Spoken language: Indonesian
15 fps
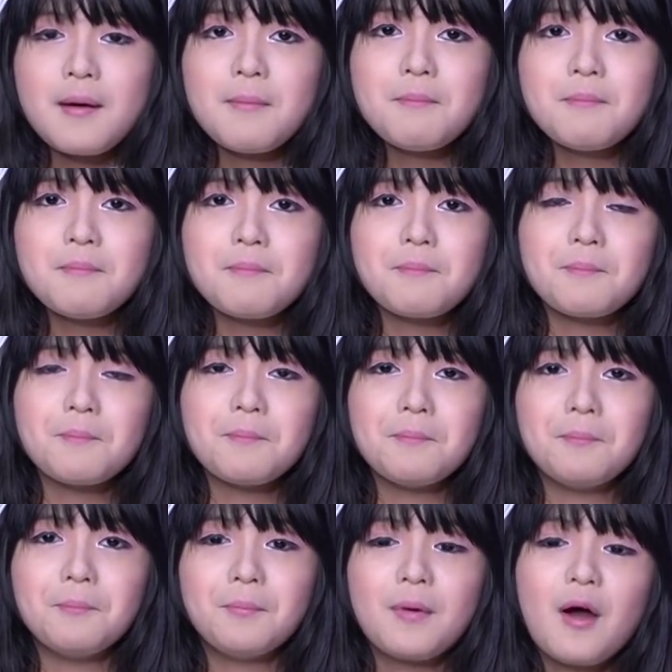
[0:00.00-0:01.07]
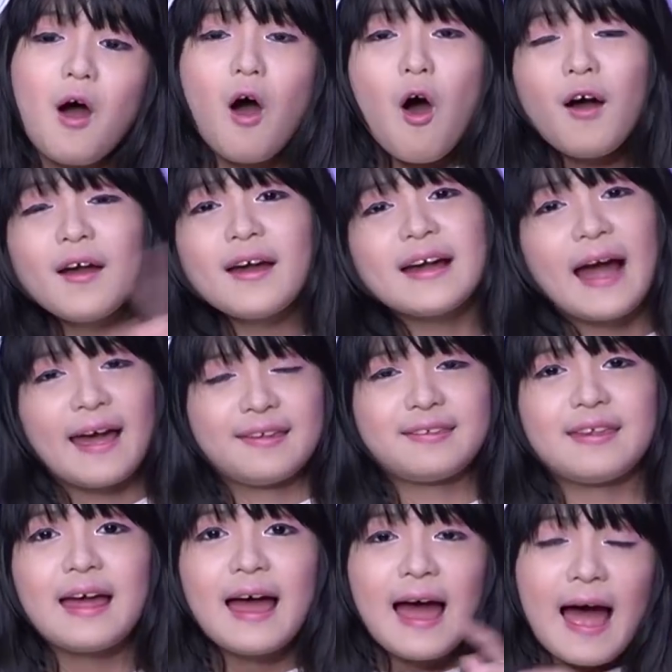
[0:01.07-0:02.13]
Hmm, oh ya guys,
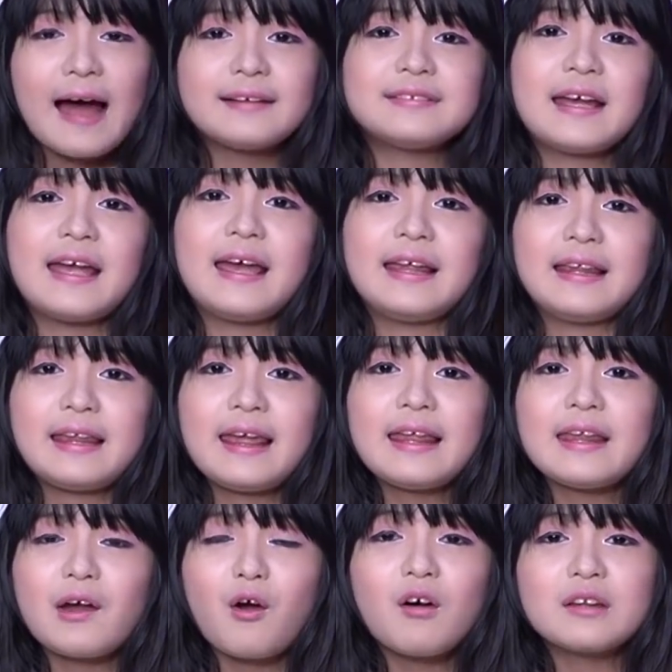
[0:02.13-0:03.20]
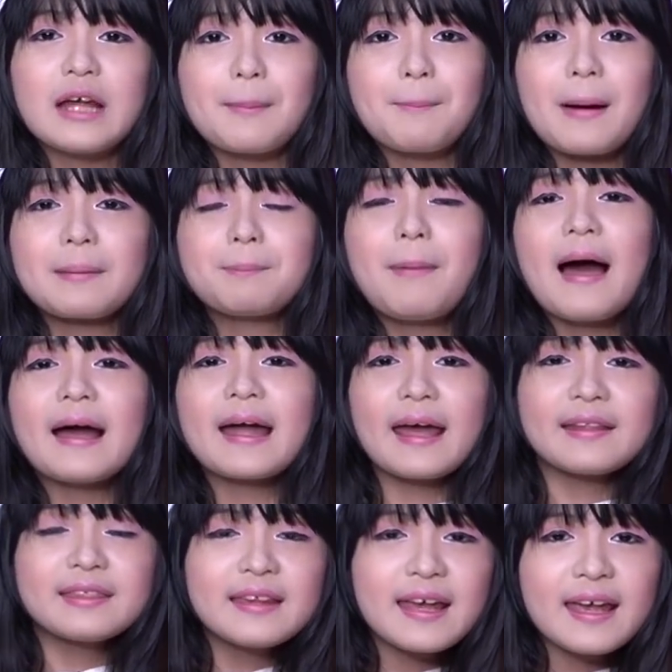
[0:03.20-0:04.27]
hari ini Nicole dapat
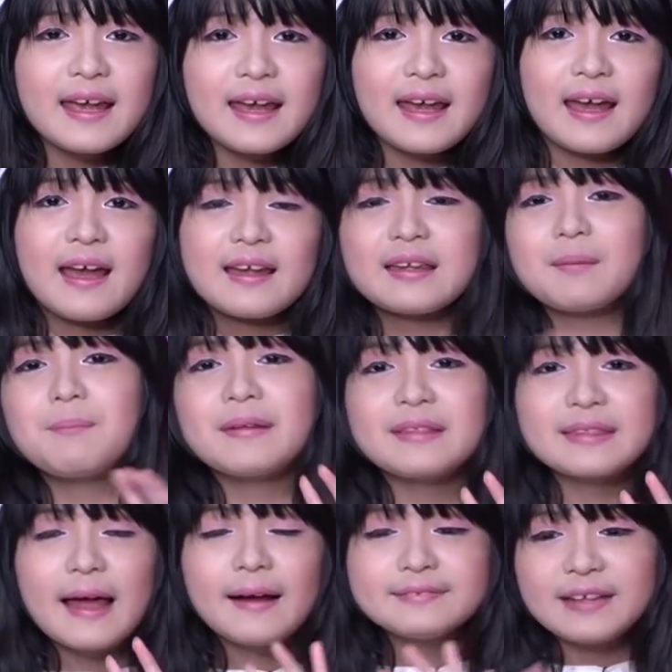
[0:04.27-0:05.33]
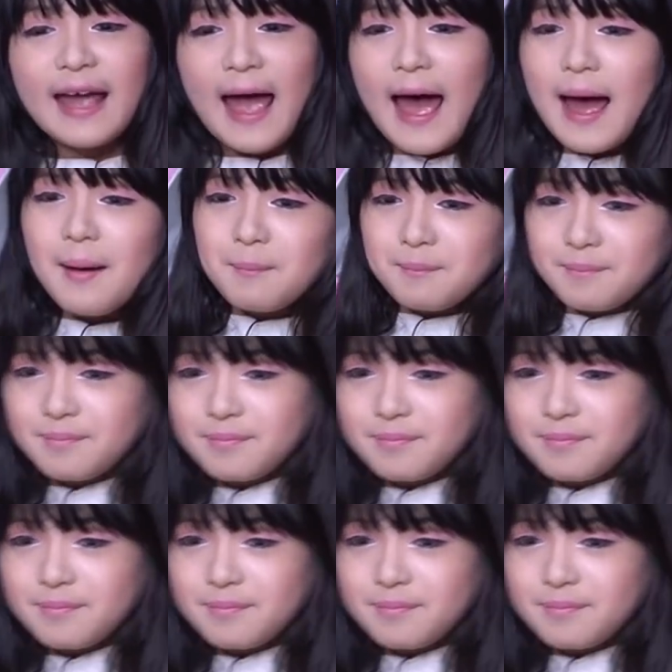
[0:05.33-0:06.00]
paket nih. Sebentar ya.